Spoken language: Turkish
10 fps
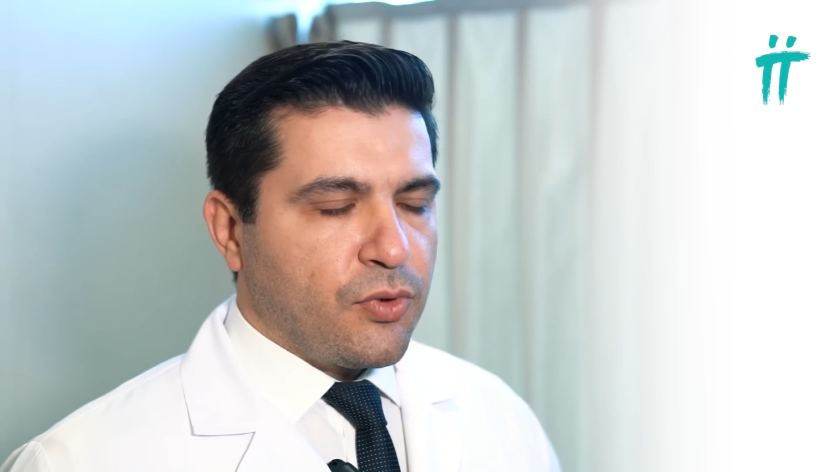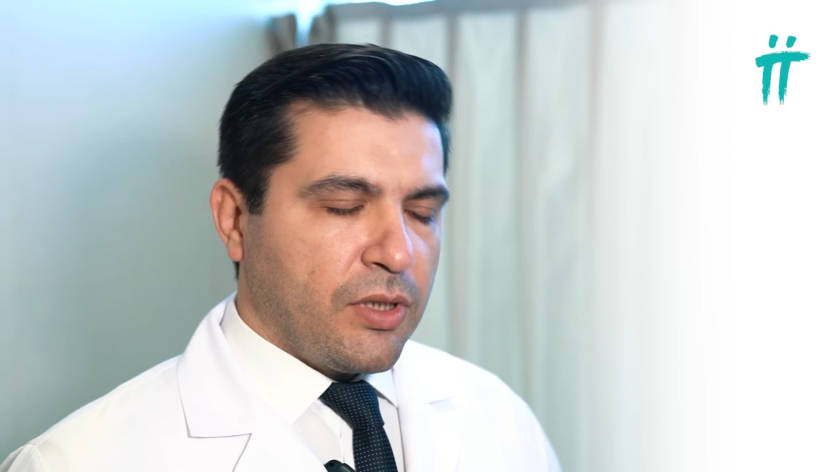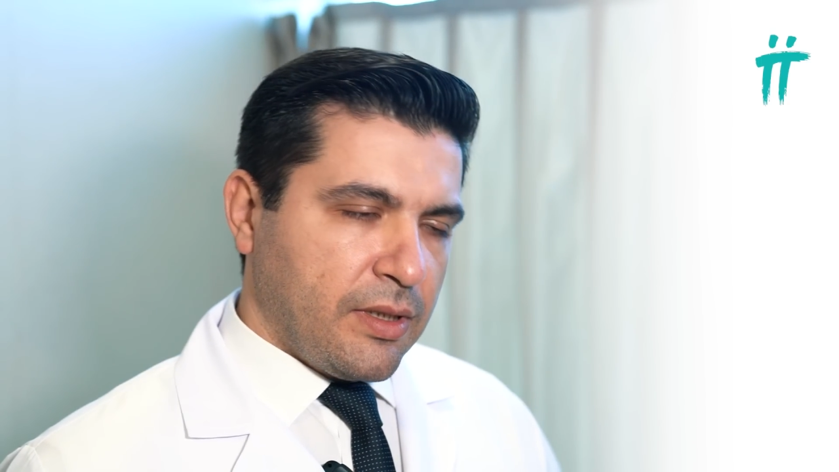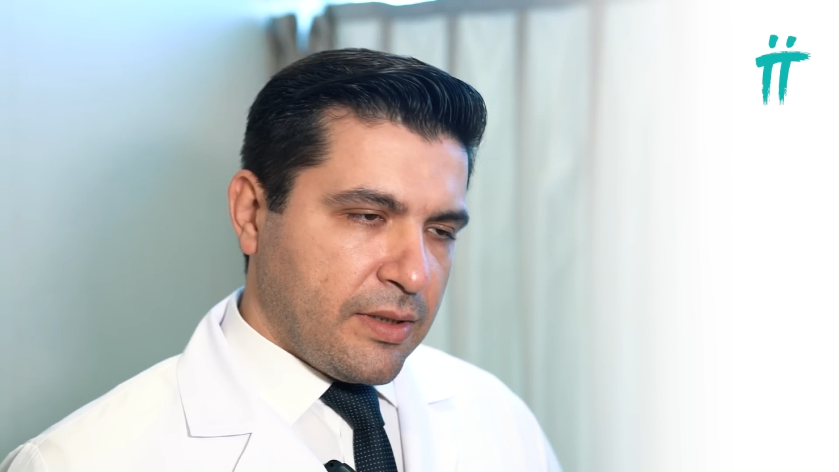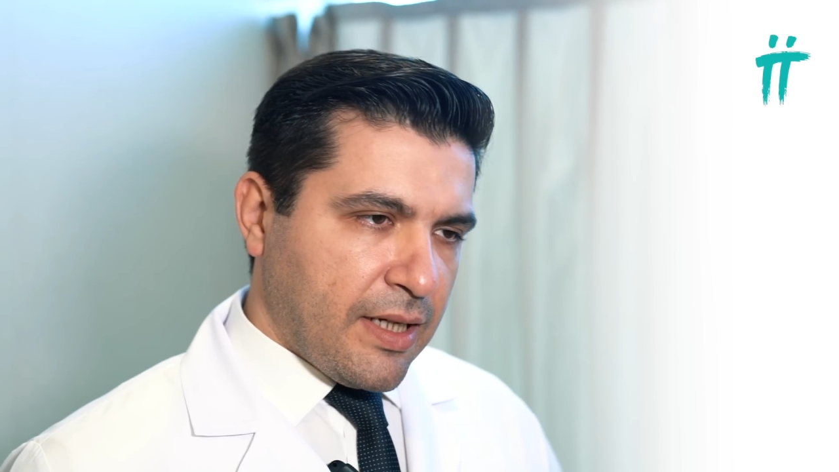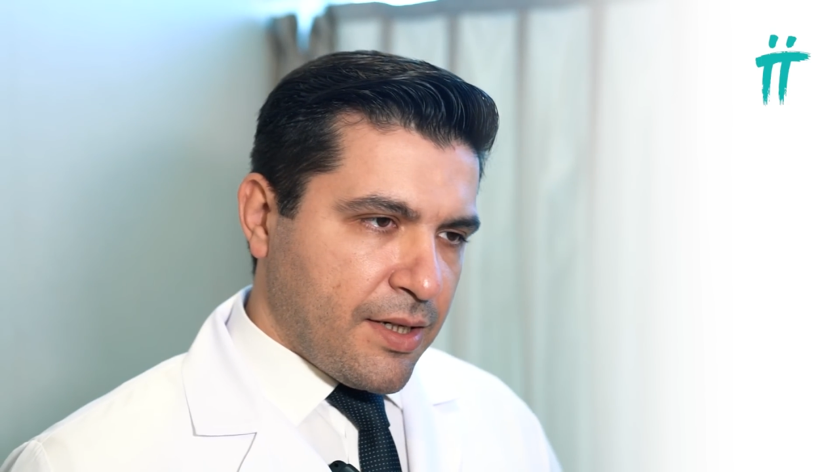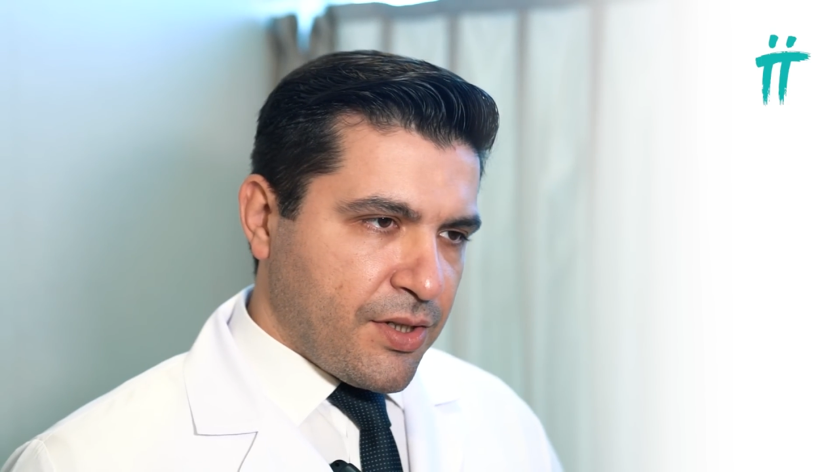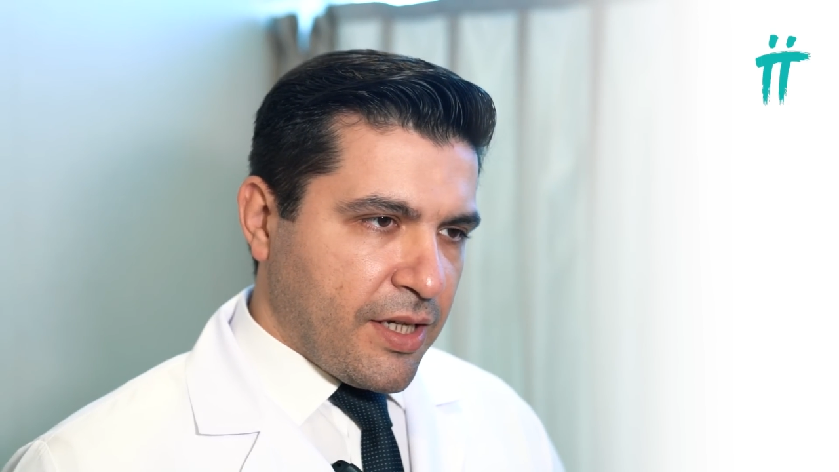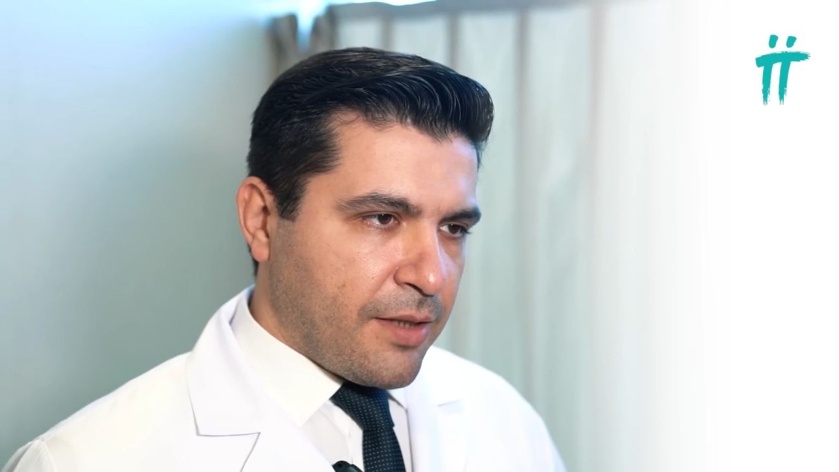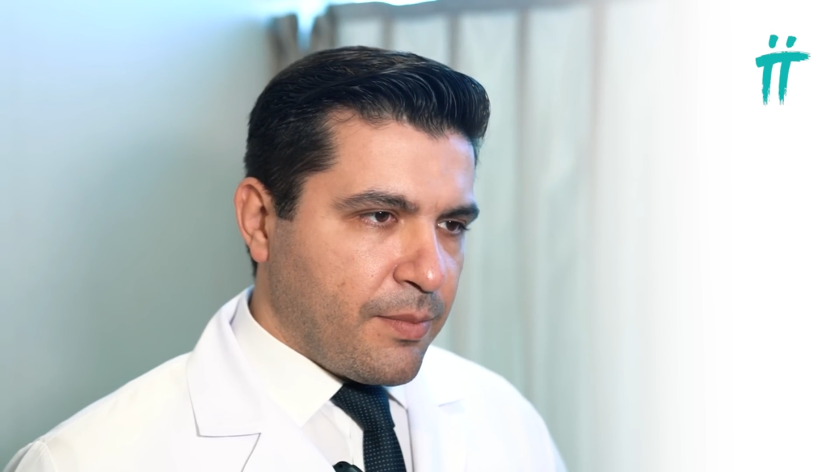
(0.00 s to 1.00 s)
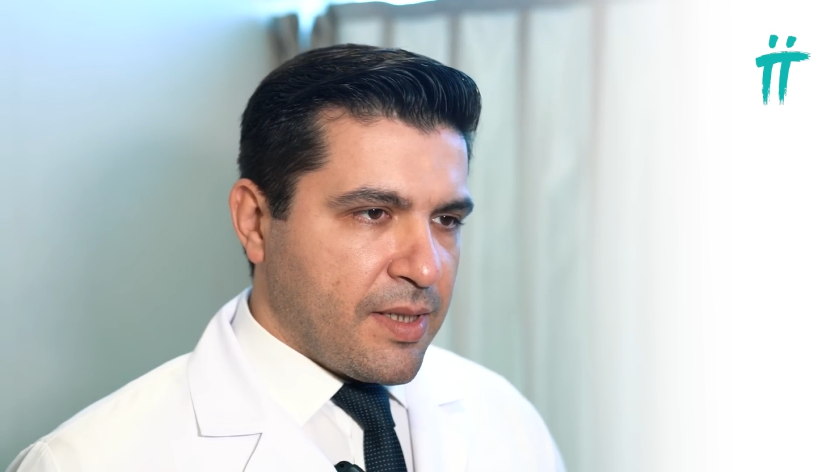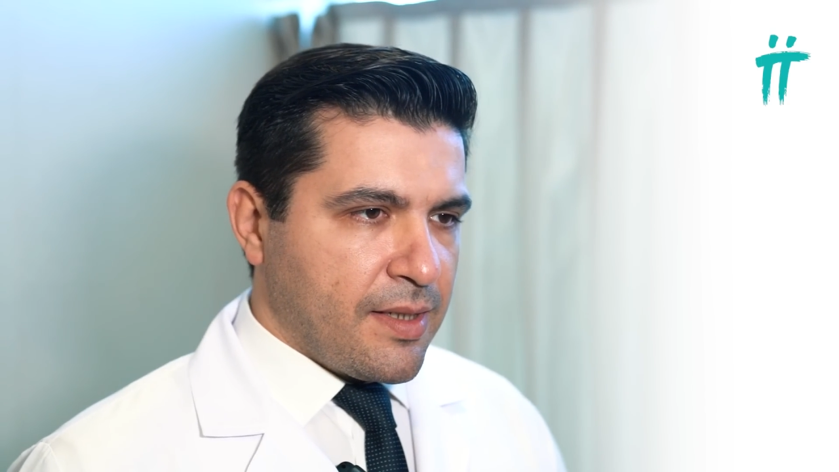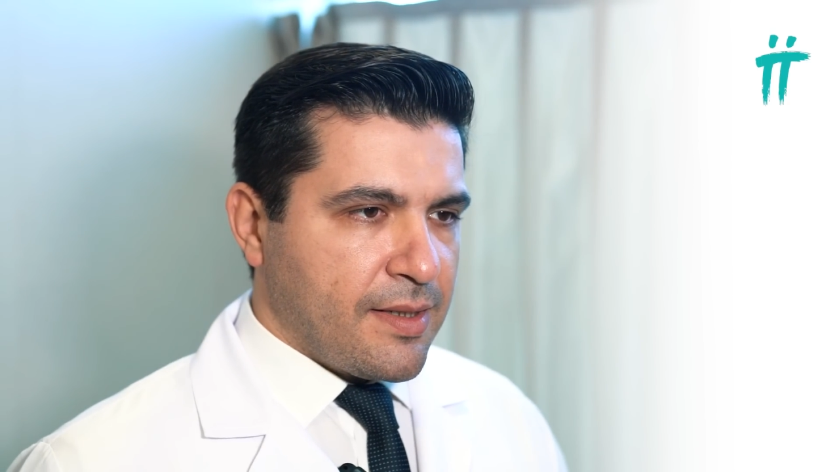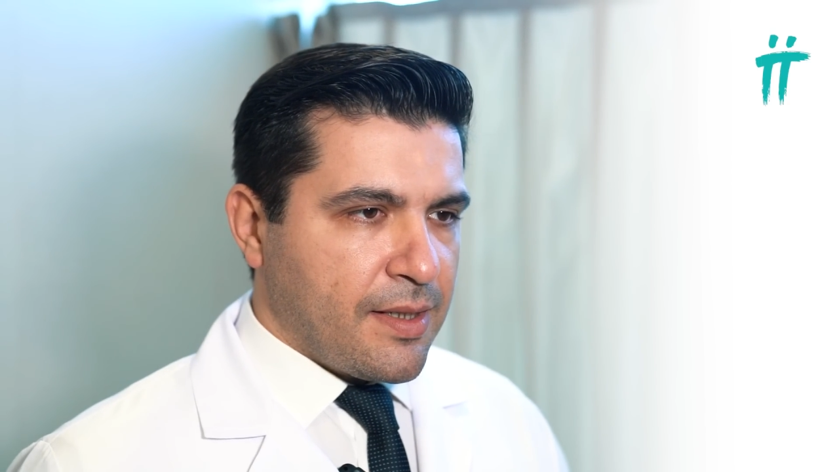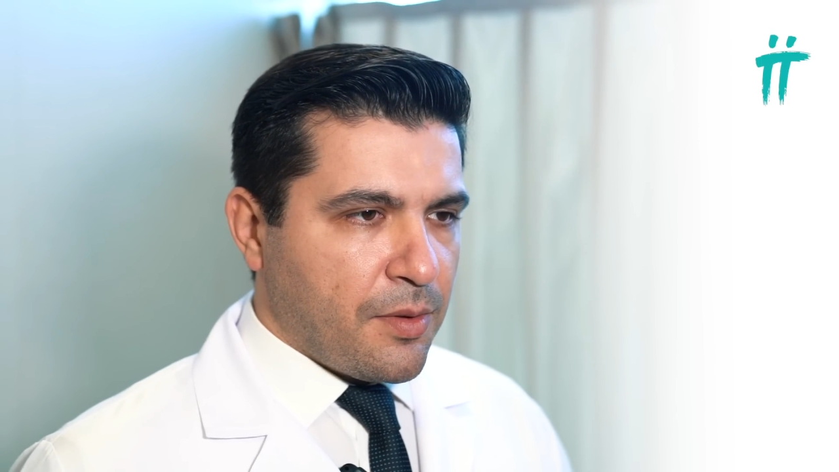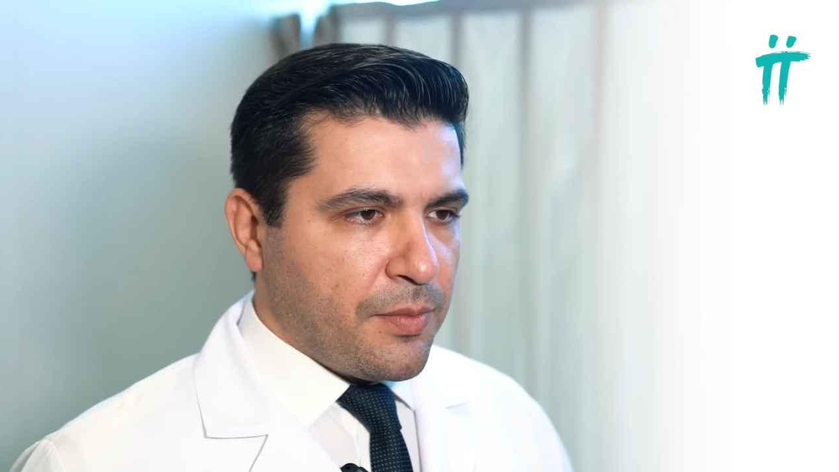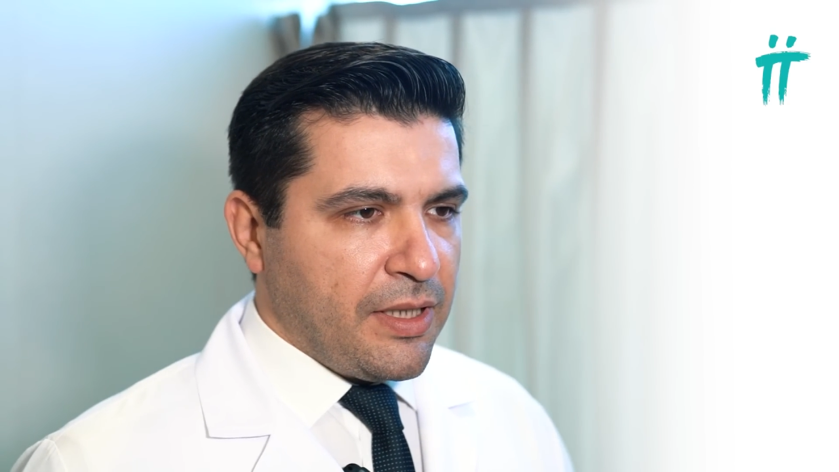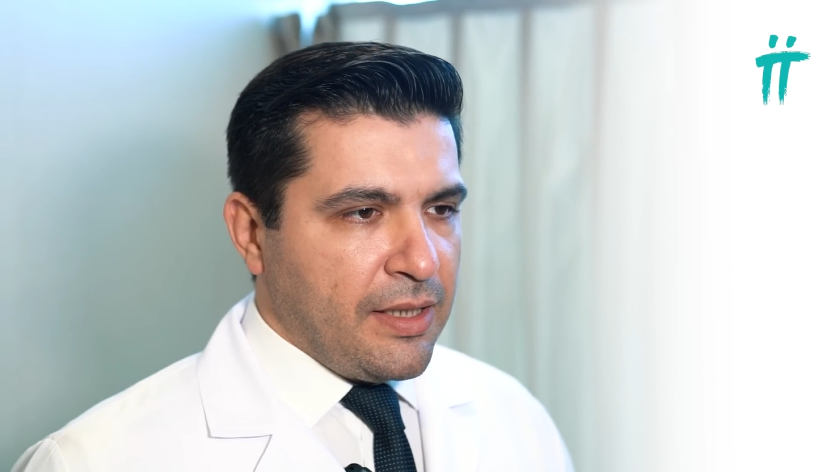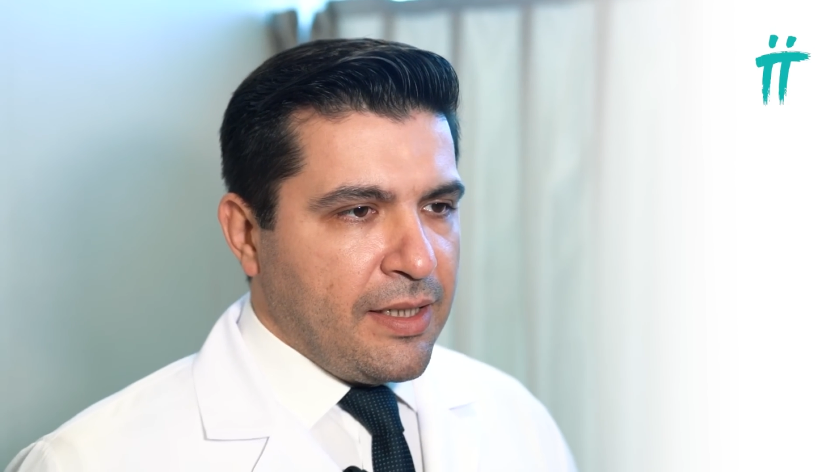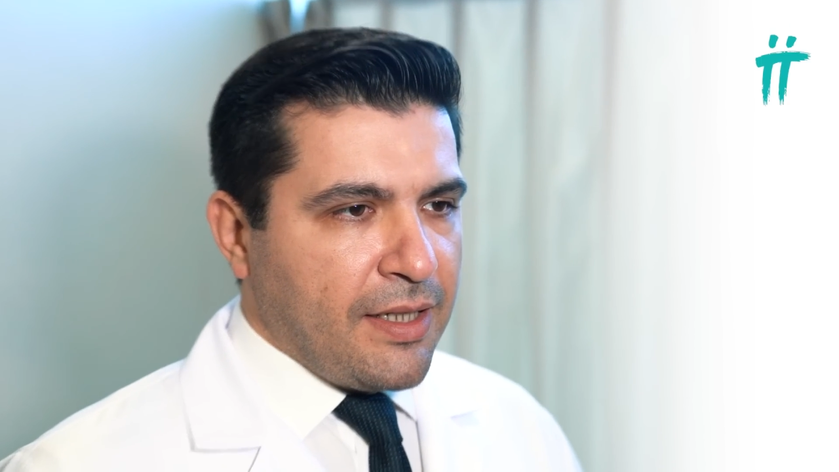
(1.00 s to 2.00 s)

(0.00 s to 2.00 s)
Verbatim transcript: Burayı tercih etmesinin sebebi